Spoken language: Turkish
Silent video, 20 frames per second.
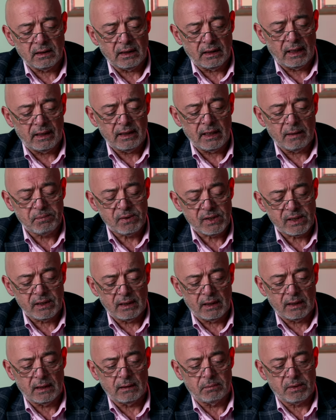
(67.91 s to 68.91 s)
genel
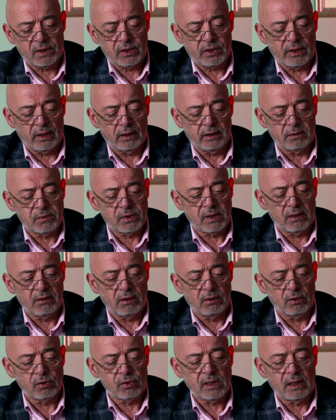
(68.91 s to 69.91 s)
yapısına başlayalım
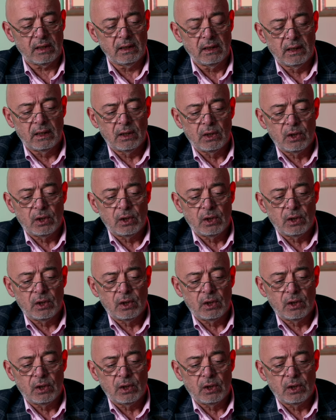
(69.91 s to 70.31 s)
sevgili dostlar.